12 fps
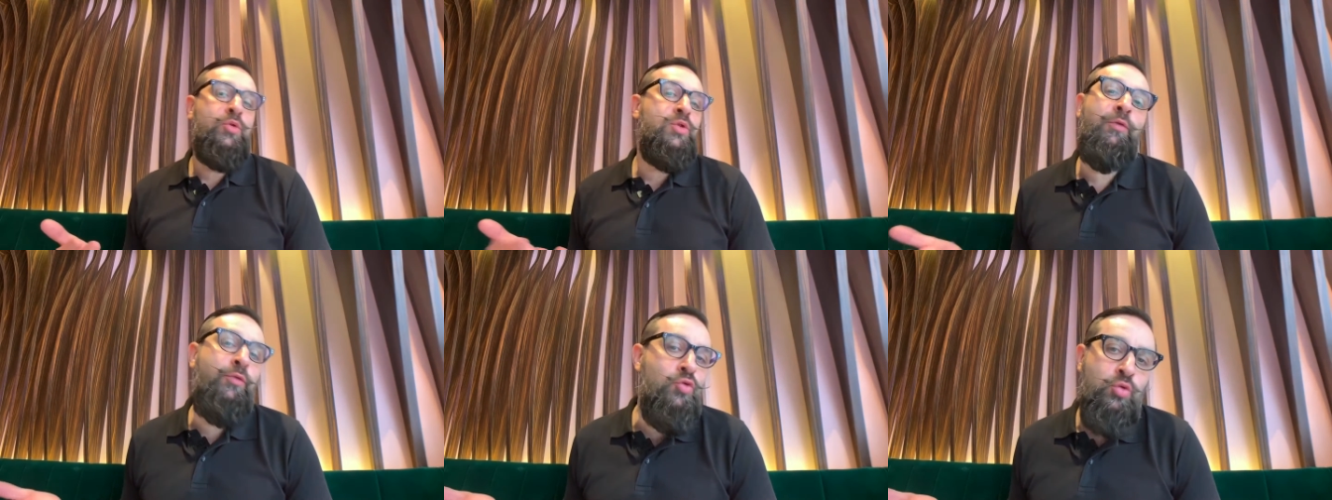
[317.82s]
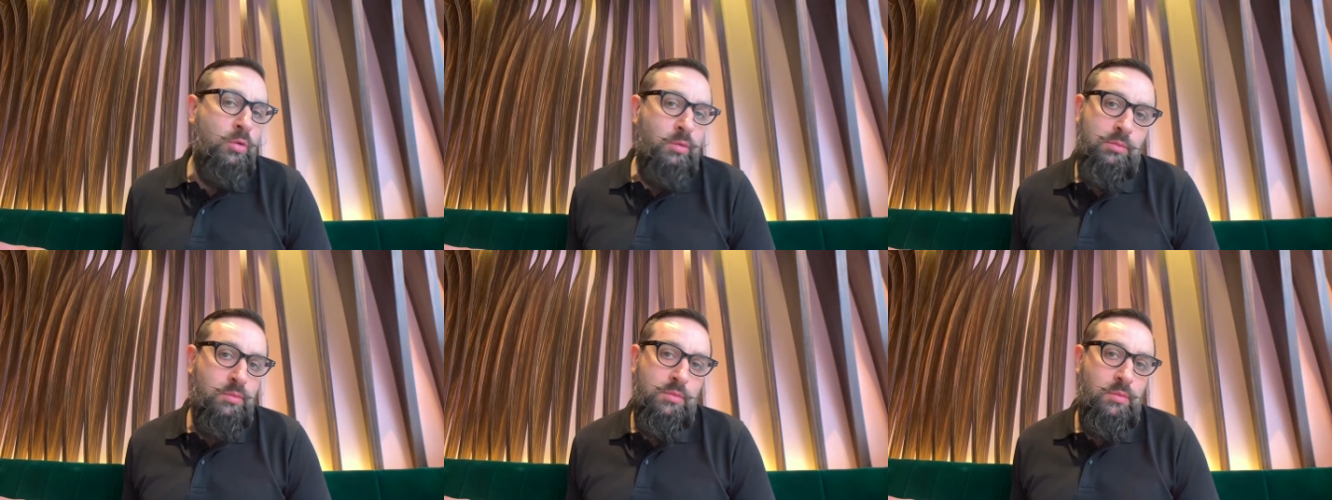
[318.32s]
on s'en fout.
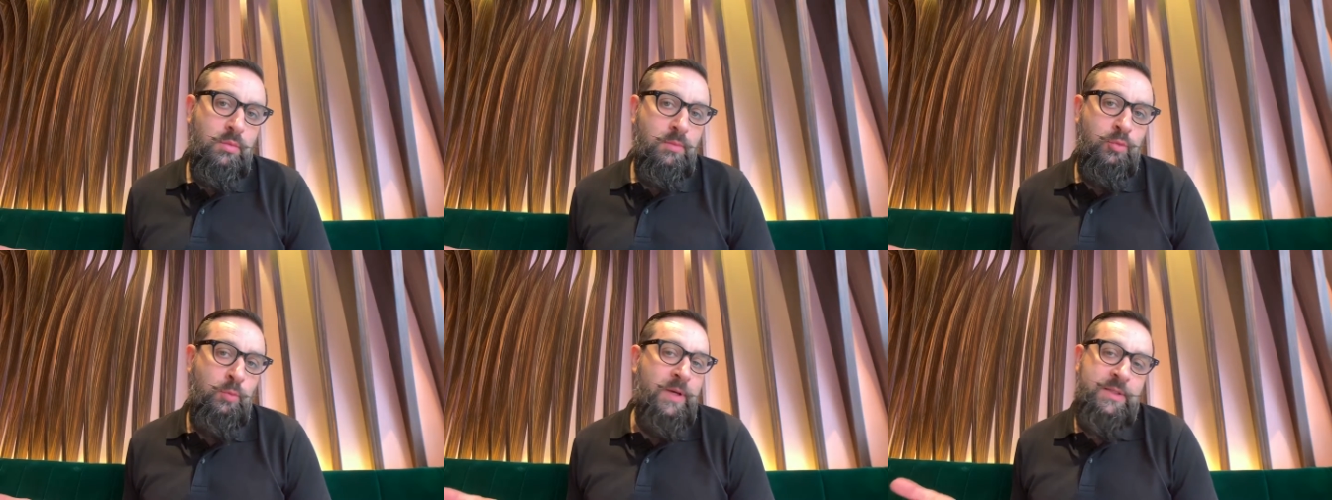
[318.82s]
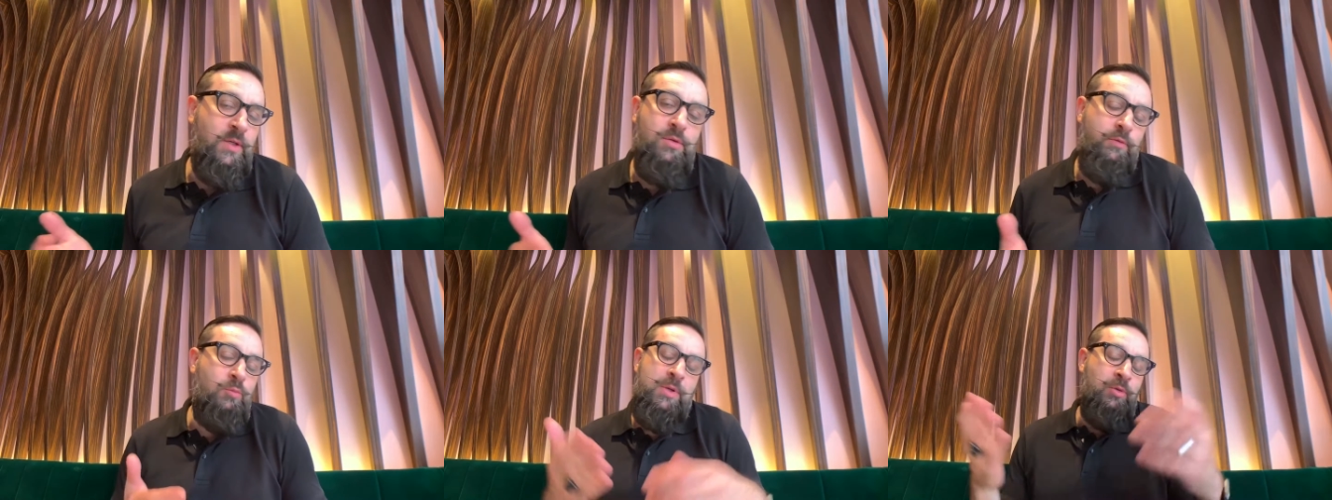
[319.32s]
personne
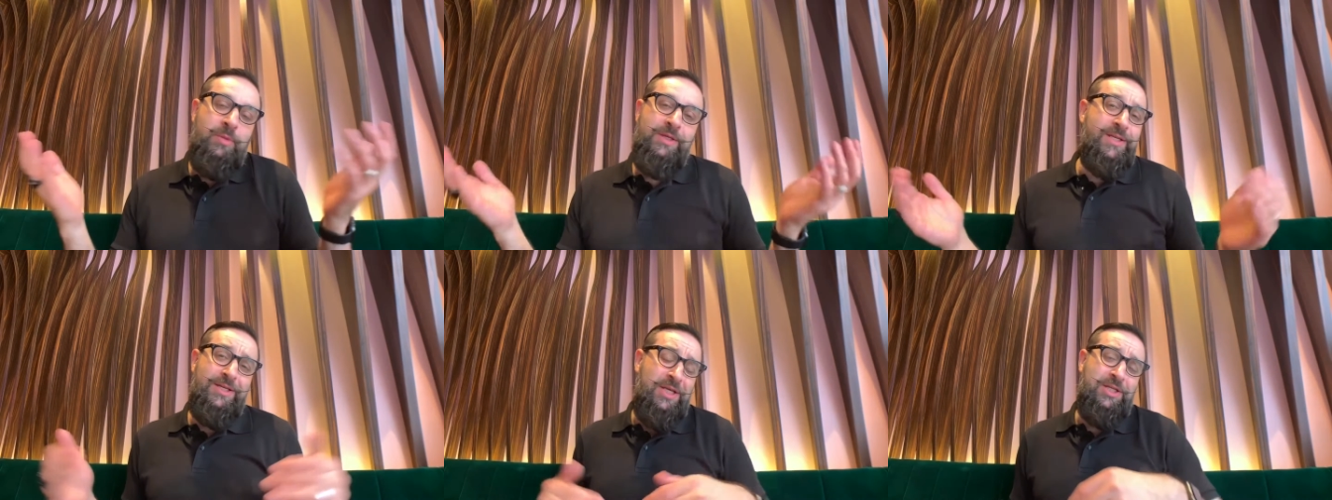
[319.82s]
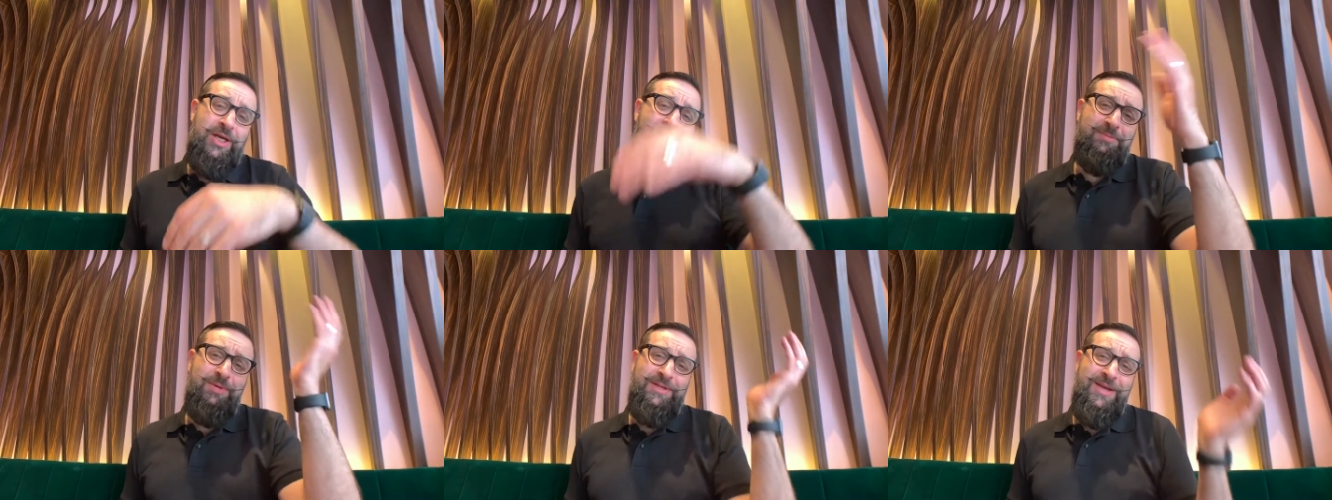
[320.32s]
ne veut de Beyond Meat, c'est
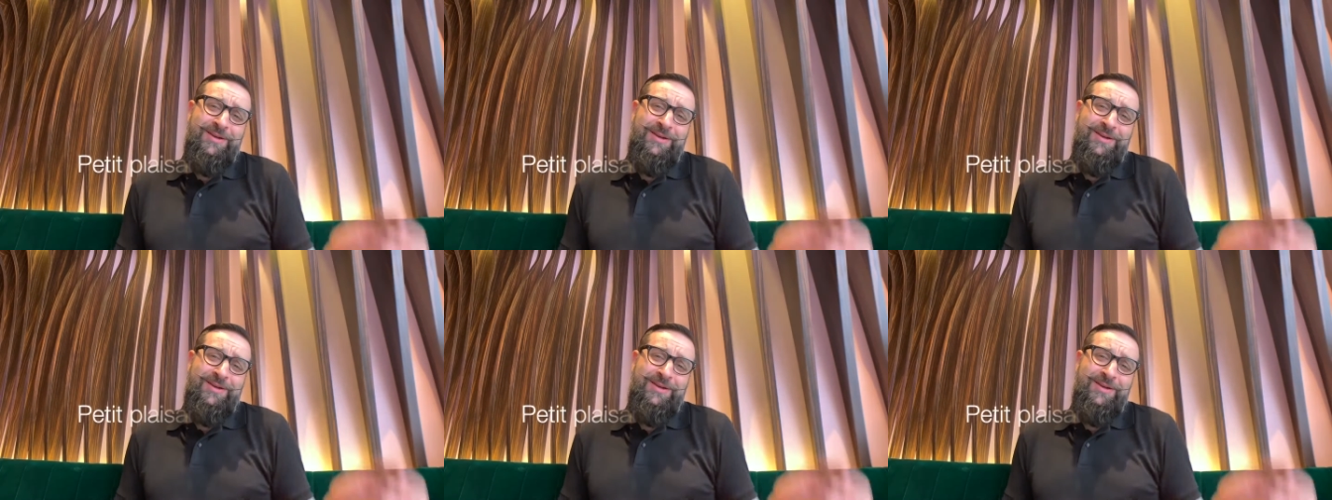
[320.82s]
Jasmine.